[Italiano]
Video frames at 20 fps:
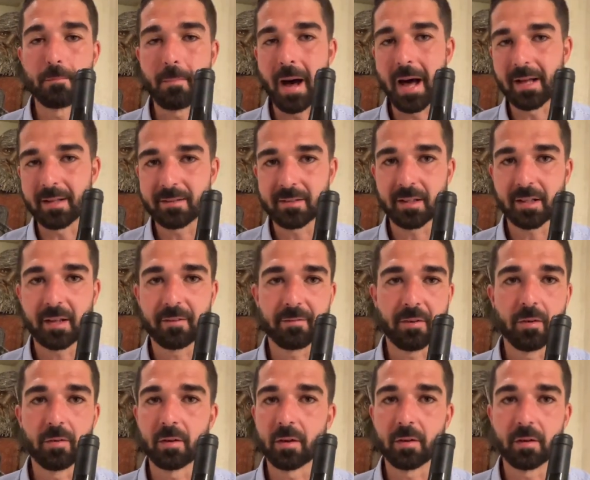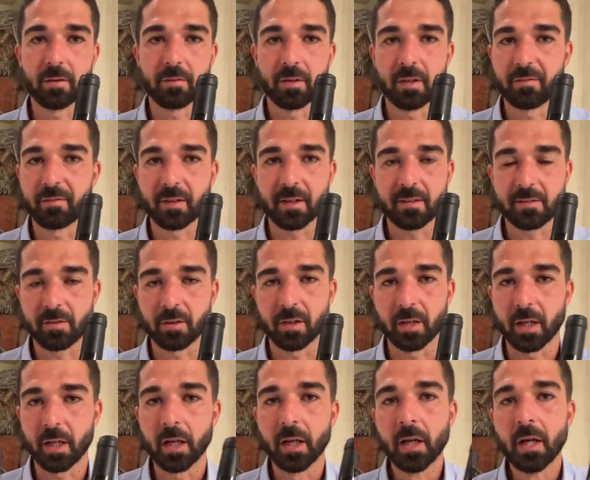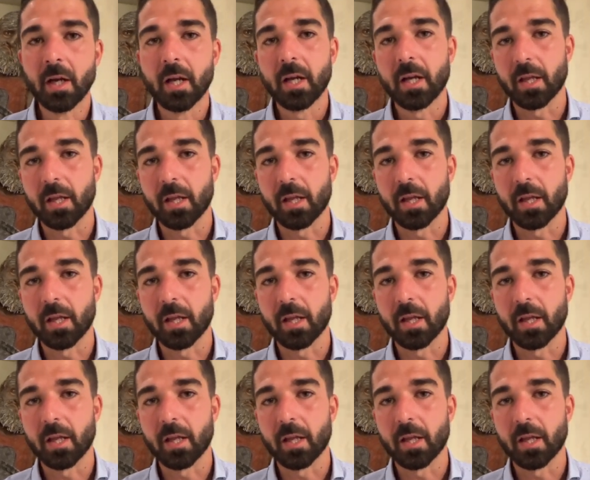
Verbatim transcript: base che fa una vinificazione